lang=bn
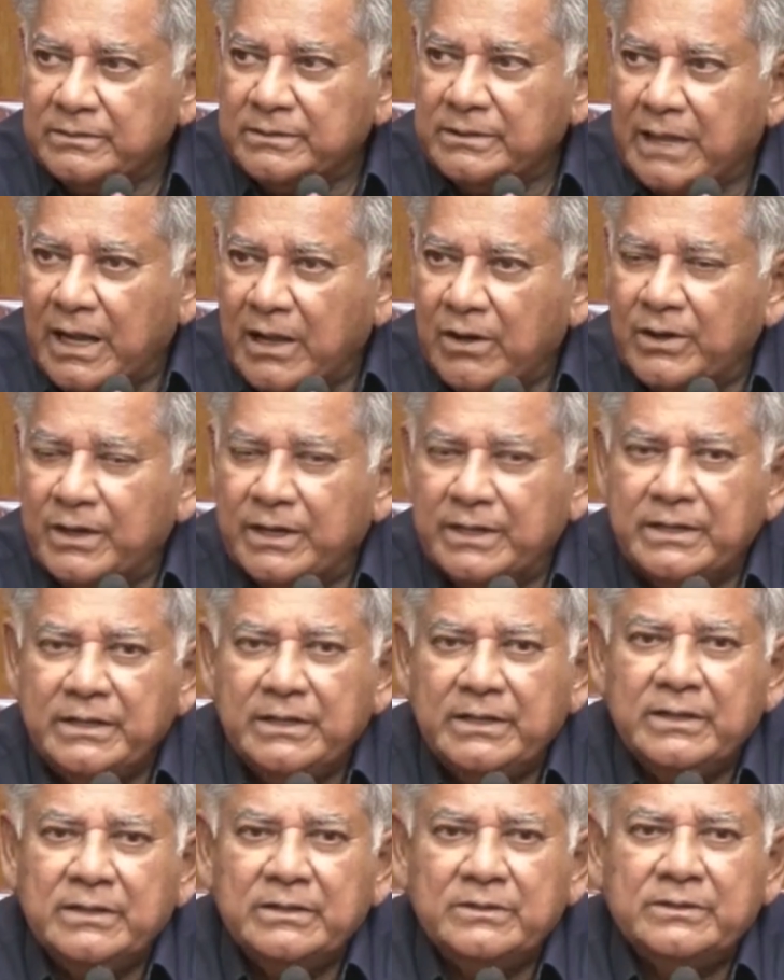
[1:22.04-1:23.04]
না হয়
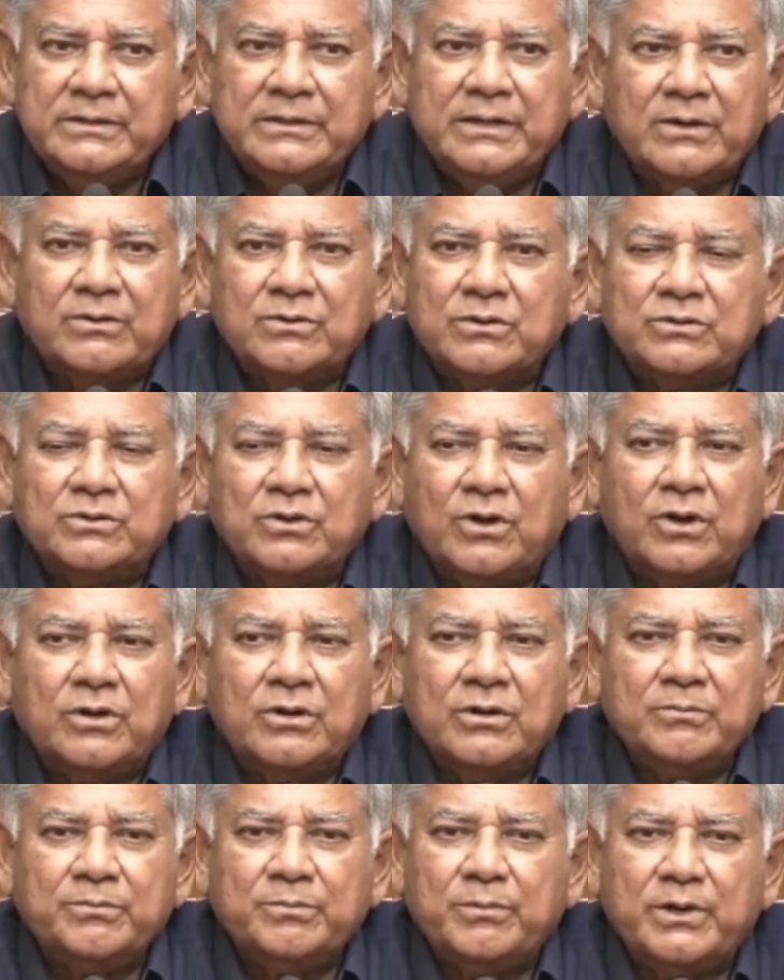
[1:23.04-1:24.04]
যে কোনো দল
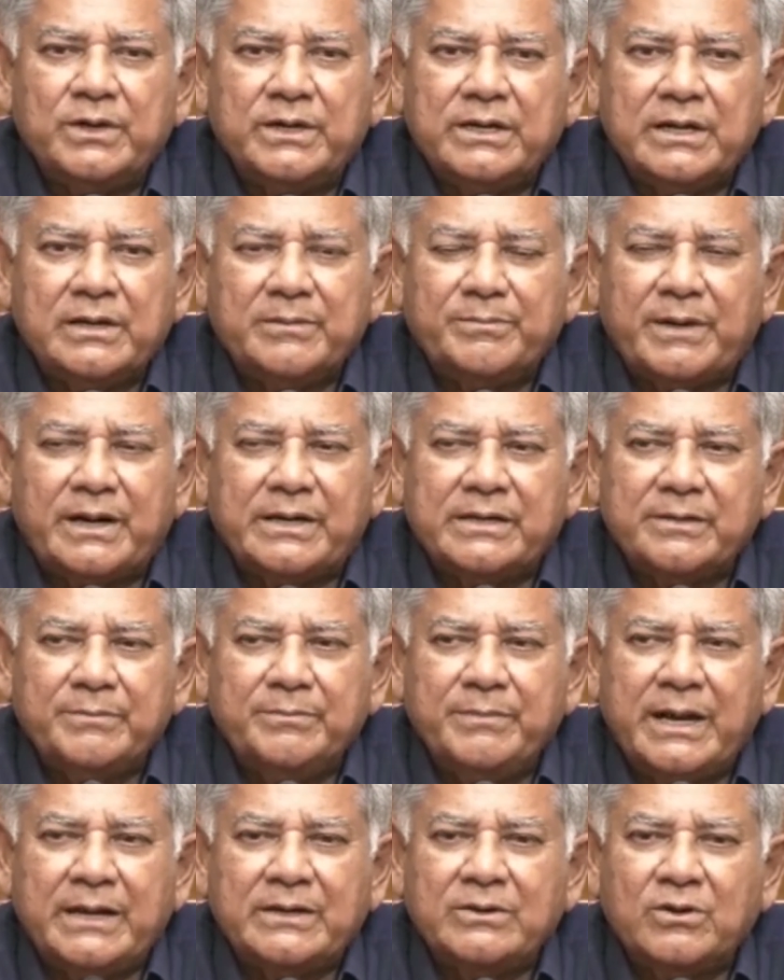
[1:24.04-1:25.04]
পলিটিক্যাল পার্টি
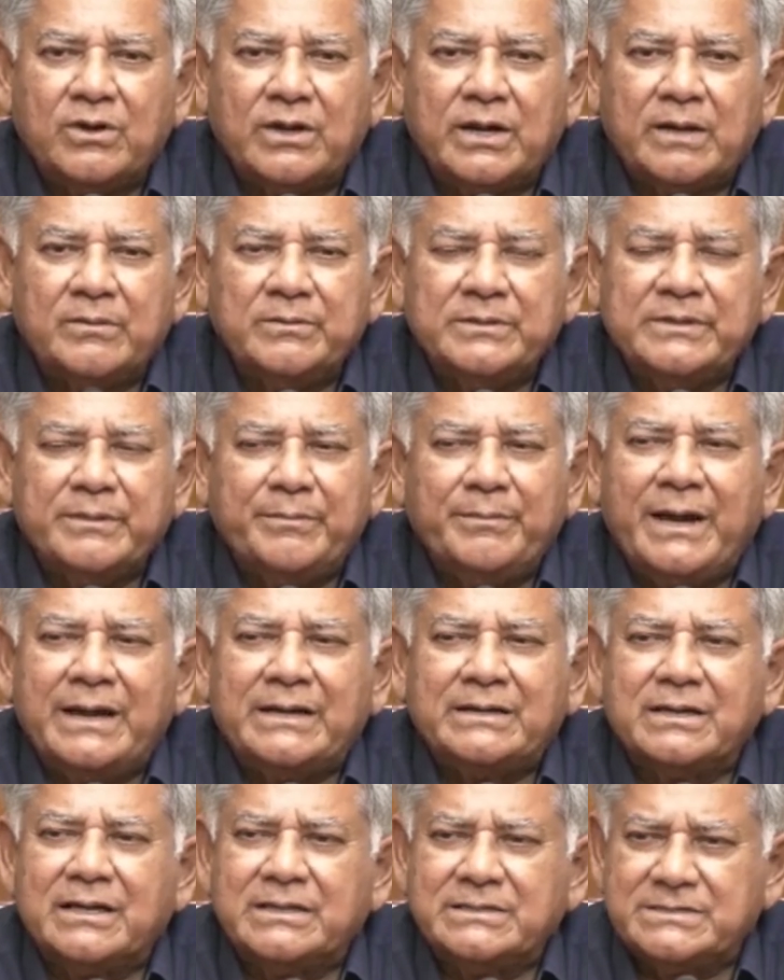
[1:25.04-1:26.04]
ব্যান করা উইথ
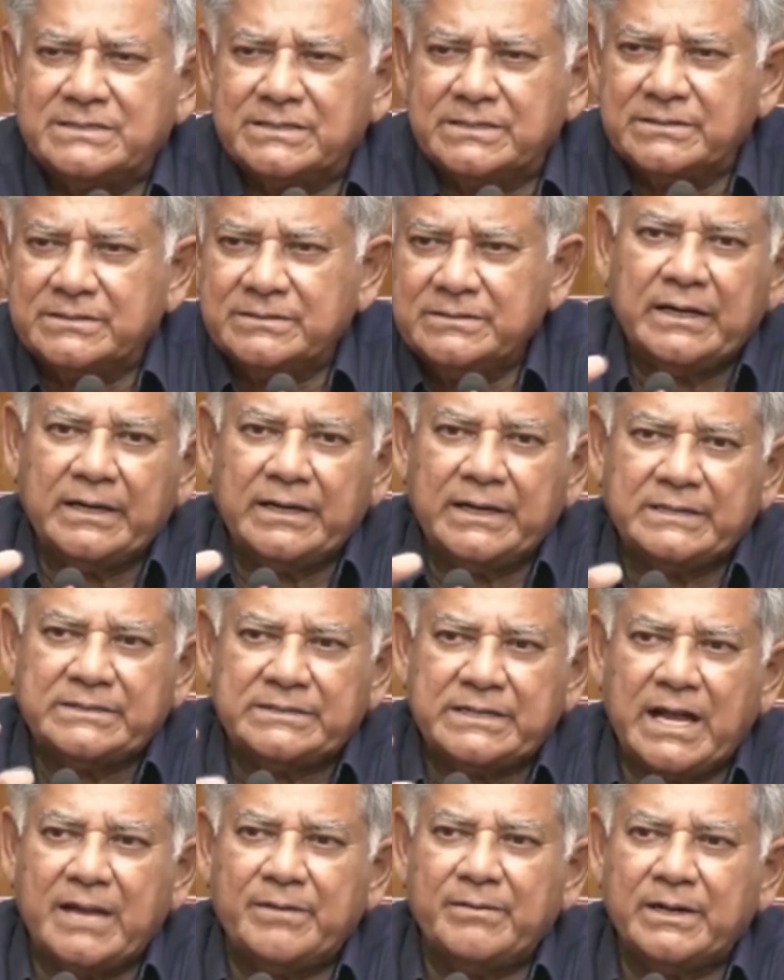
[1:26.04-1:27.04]
ব্যাড কালচার এই
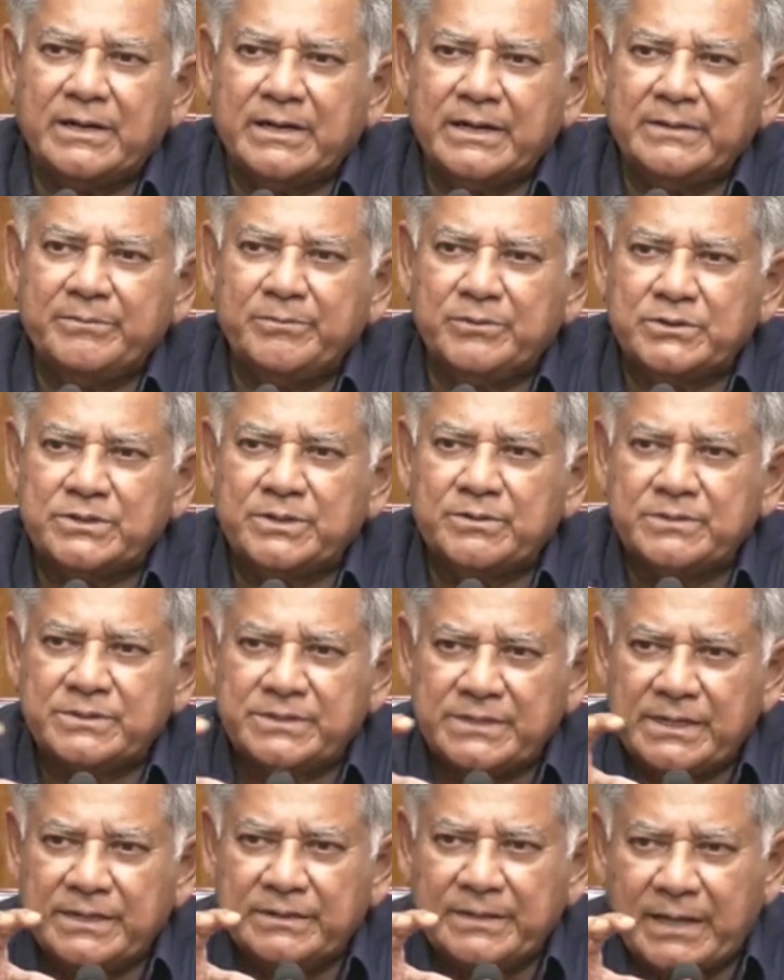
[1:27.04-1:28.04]
শাহবাগে বসে
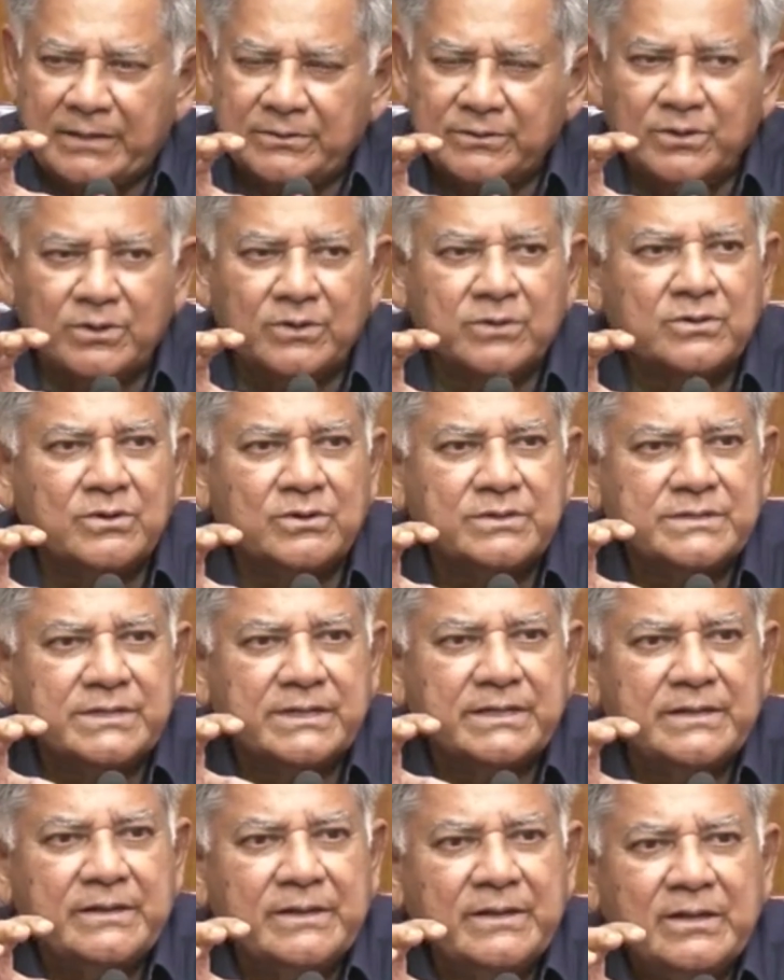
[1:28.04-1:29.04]
বসে আন্দোলন
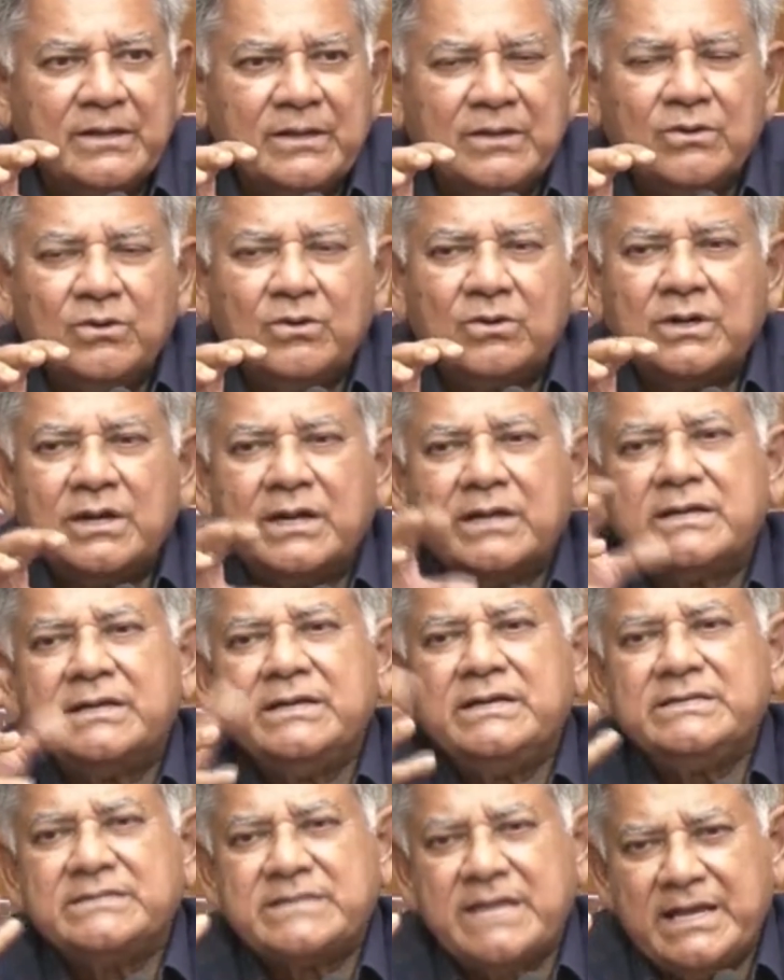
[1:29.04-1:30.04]
করছেন ওনারা
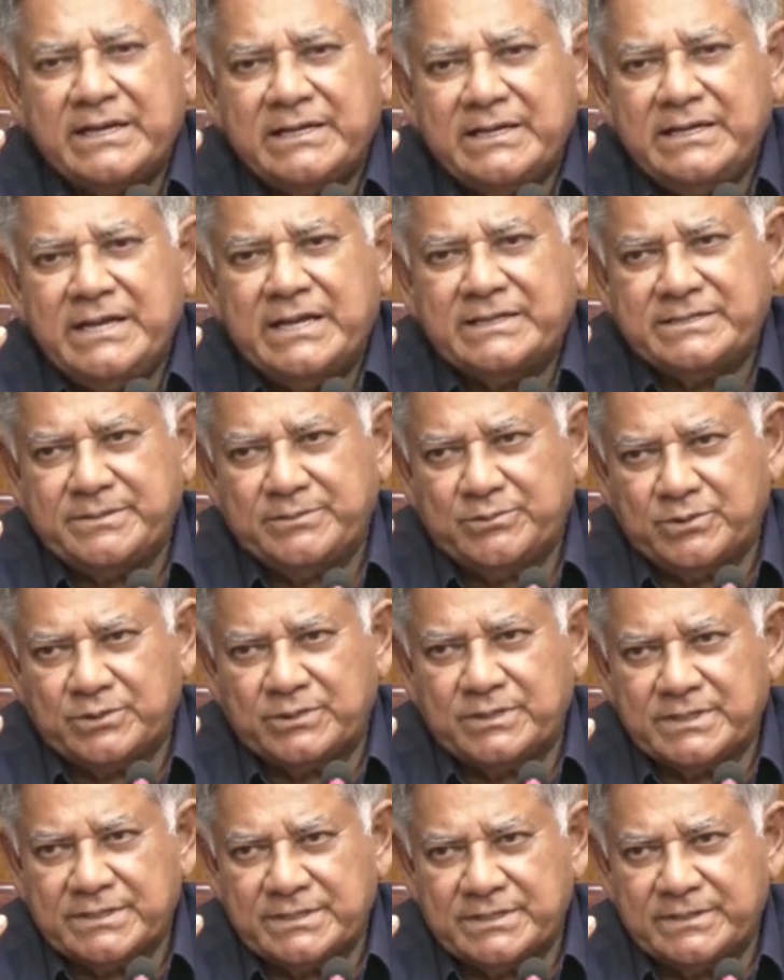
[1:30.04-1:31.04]
কি কি অ্যাচিভ
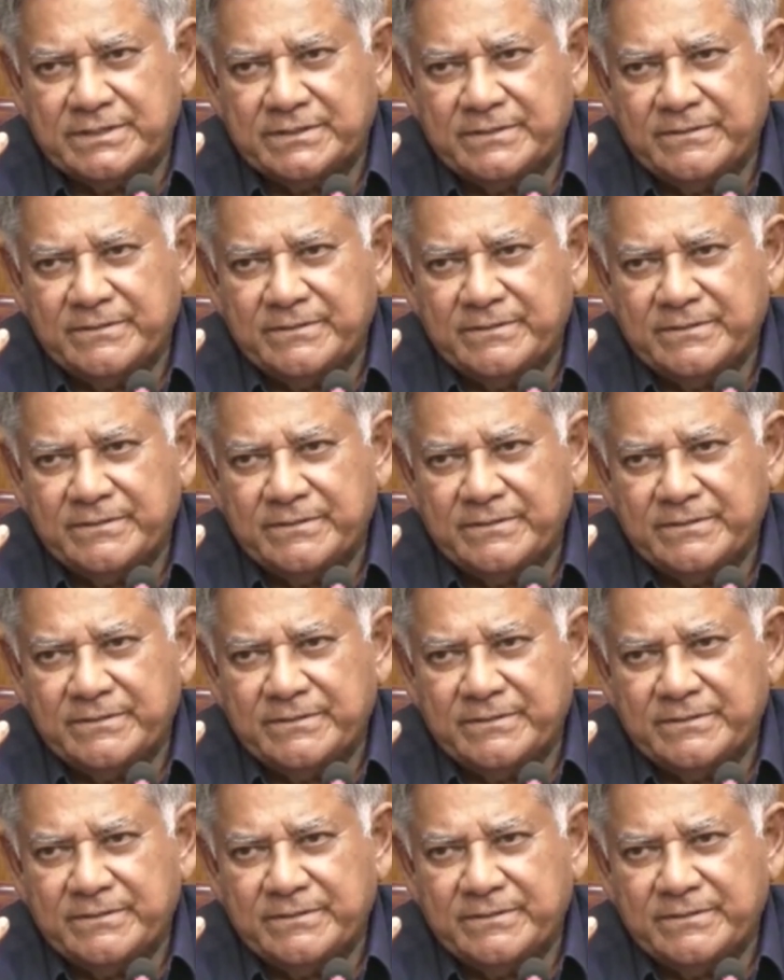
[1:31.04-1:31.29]
করতেছেন